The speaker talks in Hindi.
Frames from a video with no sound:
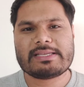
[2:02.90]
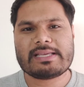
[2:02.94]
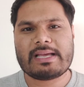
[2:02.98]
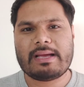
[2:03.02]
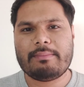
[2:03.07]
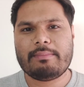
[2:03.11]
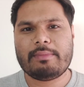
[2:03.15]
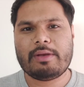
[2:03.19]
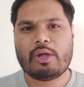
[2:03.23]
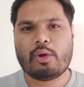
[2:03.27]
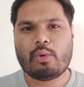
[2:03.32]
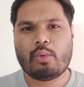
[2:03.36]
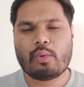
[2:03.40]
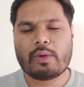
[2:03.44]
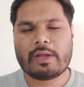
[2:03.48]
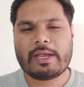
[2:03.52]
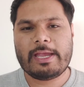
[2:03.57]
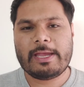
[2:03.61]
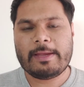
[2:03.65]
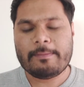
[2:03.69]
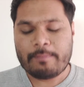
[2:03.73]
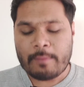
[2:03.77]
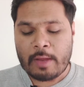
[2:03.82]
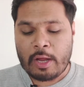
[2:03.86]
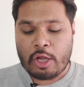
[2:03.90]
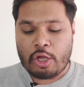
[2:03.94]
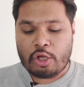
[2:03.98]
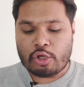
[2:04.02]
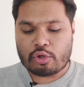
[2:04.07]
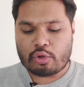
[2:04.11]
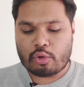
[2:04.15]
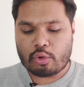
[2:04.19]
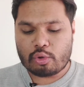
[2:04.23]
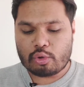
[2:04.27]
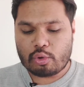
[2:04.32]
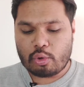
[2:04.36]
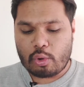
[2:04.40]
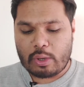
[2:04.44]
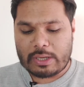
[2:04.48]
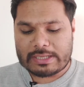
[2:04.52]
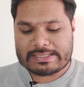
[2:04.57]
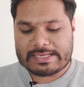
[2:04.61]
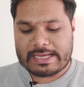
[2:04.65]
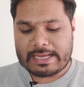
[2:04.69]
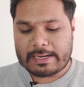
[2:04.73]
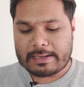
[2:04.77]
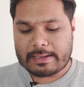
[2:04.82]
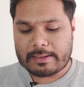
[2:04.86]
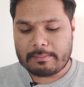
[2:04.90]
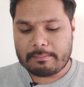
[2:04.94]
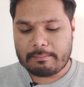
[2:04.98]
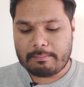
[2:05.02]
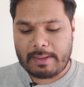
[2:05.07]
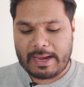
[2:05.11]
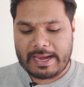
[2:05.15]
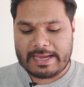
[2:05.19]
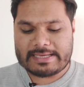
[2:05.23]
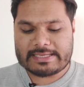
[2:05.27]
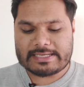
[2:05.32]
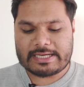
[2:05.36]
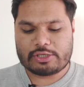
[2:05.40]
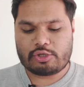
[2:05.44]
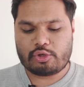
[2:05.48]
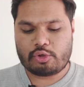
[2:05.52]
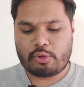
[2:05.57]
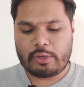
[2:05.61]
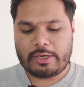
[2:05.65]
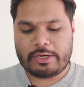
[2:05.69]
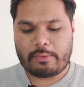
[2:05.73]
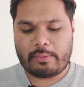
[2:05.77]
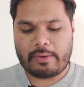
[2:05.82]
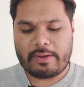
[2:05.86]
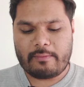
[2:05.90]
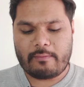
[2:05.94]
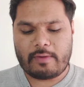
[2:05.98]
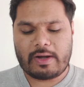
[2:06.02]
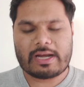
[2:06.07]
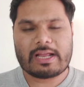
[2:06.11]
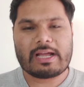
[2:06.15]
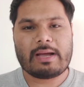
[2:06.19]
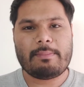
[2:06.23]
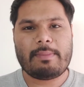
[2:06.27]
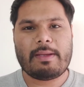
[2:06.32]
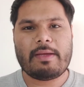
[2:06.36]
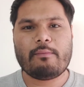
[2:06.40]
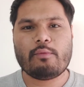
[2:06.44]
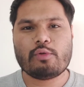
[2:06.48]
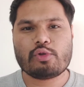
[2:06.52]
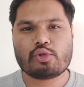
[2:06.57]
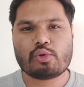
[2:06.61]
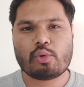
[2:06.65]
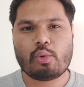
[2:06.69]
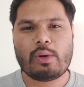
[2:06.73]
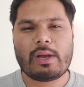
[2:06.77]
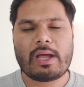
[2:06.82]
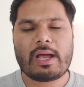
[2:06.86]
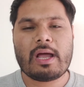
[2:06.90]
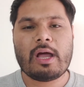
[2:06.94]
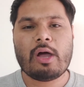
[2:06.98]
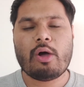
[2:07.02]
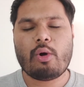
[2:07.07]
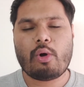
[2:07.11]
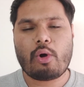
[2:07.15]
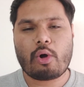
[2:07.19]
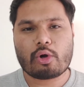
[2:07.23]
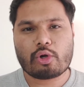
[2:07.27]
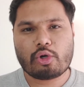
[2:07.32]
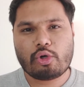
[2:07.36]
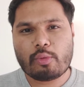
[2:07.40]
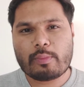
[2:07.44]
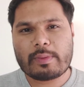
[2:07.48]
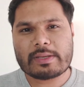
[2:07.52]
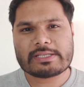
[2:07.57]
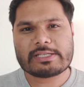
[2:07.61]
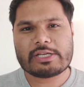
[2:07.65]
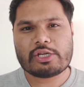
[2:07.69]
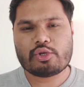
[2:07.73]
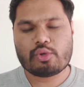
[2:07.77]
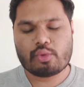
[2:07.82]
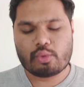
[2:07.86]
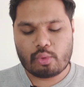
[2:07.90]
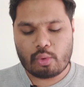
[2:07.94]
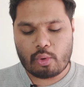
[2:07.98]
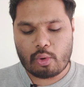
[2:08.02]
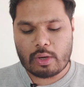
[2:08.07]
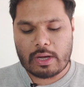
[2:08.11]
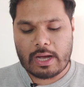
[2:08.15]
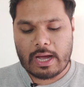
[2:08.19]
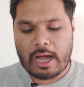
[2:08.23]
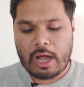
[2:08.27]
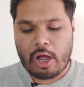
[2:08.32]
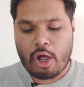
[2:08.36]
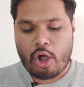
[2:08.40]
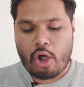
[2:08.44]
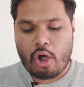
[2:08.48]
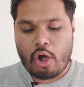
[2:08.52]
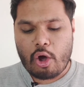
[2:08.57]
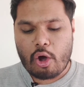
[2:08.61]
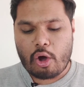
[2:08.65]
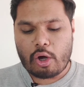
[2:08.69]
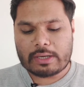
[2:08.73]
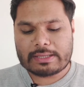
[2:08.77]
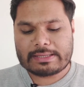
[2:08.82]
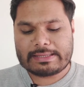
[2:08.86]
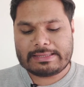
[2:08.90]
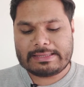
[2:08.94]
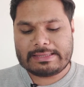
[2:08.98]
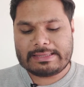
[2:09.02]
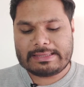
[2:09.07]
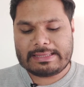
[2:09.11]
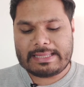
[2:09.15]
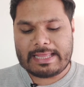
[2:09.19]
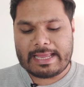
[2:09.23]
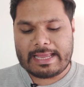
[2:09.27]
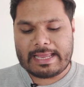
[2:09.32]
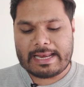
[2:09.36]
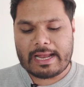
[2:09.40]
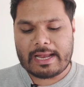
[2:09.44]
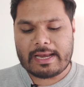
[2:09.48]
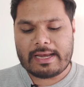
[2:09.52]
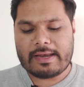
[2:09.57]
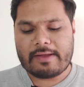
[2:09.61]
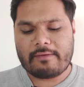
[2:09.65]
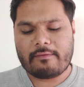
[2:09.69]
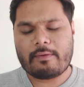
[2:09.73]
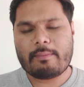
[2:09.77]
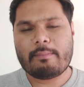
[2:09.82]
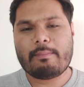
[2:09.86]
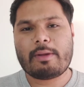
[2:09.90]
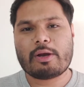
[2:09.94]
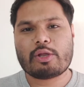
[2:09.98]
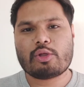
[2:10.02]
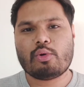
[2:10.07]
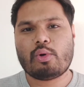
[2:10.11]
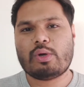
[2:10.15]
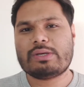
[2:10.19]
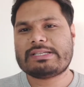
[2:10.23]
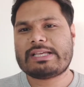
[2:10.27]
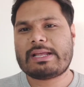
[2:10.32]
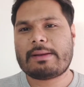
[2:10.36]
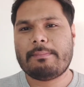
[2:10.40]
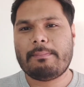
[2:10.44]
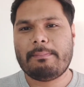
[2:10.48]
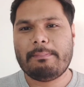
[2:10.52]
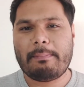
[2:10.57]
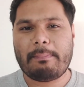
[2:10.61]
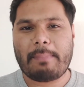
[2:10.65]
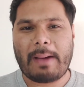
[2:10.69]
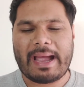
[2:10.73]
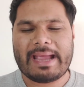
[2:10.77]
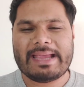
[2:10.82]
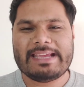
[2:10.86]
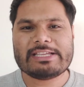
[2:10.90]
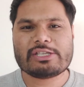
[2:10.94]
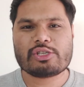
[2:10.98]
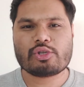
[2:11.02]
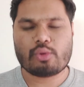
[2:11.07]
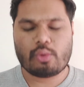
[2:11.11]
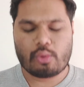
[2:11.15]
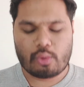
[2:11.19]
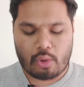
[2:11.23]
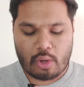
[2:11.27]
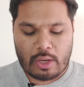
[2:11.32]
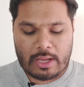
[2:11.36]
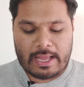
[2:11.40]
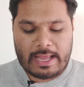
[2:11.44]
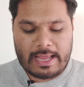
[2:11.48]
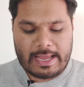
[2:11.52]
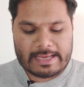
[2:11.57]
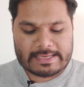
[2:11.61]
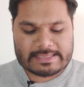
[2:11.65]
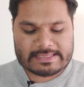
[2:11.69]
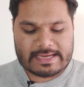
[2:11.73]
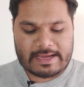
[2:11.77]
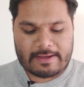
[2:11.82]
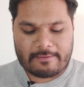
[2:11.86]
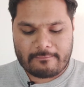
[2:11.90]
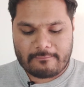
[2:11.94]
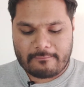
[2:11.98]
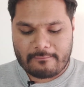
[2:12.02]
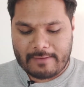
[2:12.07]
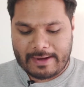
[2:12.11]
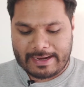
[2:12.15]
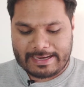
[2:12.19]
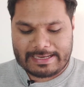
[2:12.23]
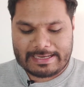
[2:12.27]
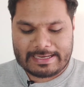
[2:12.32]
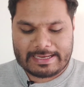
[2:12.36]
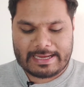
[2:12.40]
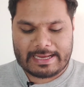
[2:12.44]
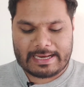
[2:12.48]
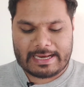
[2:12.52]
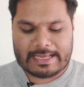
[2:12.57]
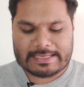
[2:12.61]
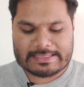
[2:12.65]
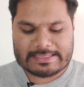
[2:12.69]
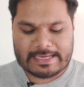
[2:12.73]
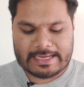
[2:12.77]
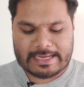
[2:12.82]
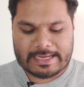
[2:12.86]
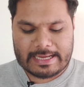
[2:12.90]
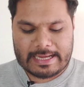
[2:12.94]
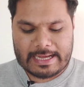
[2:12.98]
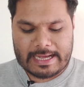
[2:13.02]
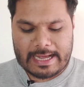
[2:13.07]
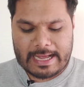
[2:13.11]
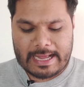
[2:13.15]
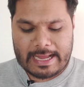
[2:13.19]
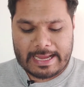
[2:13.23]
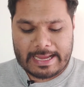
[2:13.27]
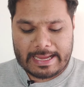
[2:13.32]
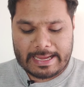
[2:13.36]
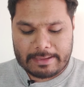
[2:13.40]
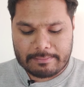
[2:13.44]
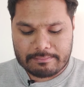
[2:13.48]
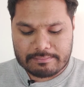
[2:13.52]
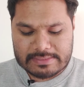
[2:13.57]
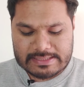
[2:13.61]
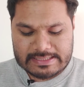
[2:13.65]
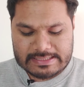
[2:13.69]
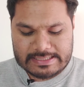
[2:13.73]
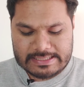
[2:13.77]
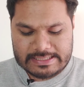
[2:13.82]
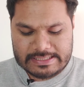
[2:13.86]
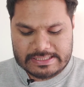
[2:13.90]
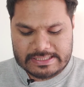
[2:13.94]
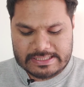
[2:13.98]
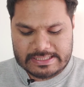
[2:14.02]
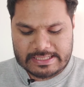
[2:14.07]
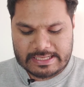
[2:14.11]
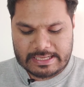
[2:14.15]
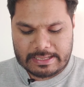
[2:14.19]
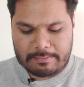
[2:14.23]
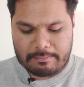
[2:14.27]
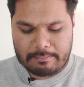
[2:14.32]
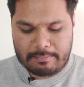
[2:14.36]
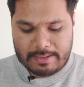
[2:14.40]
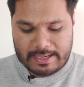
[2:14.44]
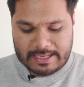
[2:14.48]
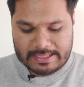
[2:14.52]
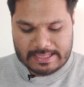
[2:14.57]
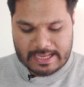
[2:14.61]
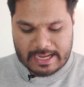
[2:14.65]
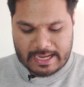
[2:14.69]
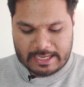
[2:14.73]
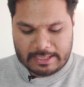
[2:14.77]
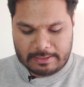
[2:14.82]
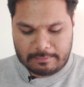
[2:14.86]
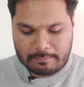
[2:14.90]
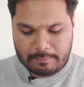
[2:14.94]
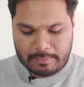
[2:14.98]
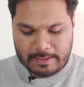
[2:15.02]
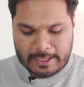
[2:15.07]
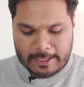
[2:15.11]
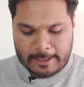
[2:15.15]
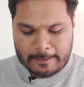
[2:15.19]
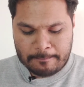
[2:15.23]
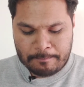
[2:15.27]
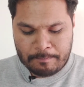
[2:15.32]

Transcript: सामने होंगी तो 2022 का जो टी वर्ल्ड कप है वो 16 अक्टूबर से शुरू होगा और तेरह नवंबर 2022 को इसका फाइनल खेला जाएगा एम के मैदान पे